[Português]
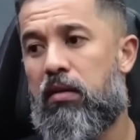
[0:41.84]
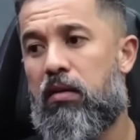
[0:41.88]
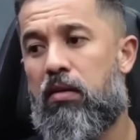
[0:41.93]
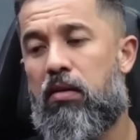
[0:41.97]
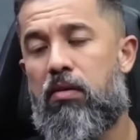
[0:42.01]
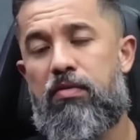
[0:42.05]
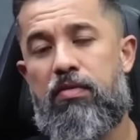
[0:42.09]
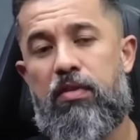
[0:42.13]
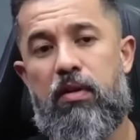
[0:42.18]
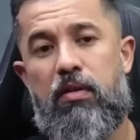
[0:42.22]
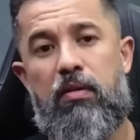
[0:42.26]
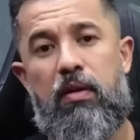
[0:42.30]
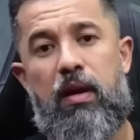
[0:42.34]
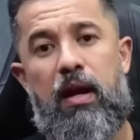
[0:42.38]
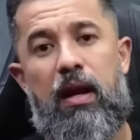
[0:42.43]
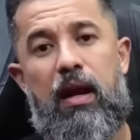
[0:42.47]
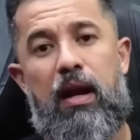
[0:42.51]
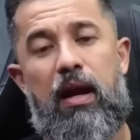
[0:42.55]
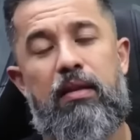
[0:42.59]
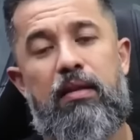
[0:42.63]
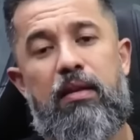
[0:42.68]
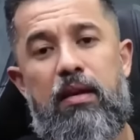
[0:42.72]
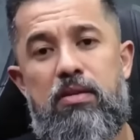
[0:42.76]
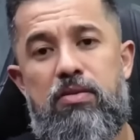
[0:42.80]
ouvindo o
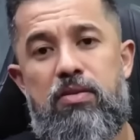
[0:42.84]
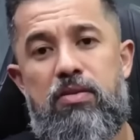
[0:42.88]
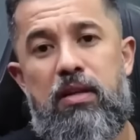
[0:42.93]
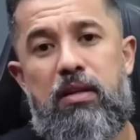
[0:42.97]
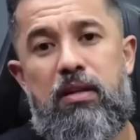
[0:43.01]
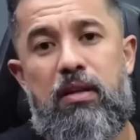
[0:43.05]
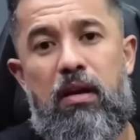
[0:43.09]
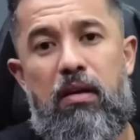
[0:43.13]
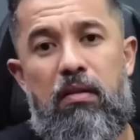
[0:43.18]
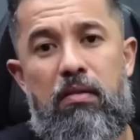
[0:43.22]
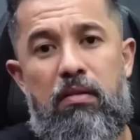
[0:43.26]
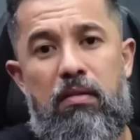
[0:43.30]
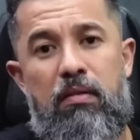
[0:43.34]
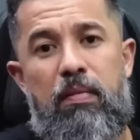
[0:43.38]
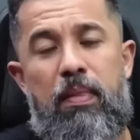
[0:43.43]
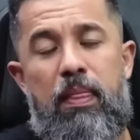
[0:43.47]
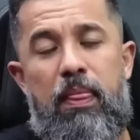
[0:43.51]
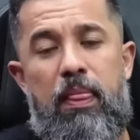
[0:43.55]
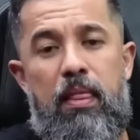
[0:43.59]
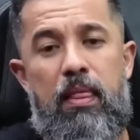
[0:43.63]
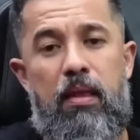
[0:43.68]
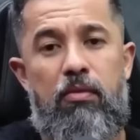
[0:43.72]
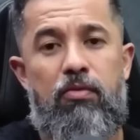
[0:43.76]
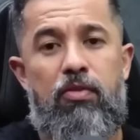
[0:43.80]
Renato 38.
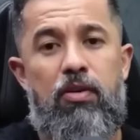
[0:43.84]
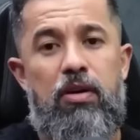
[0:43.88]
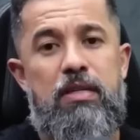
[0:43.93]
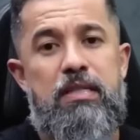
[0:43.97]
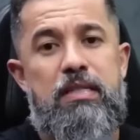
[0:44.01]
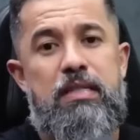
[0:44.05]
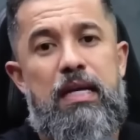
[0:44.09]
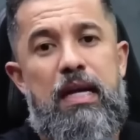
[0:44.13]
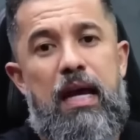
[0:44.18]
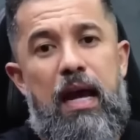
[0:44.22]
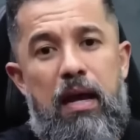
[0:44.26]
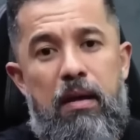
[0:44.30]
Você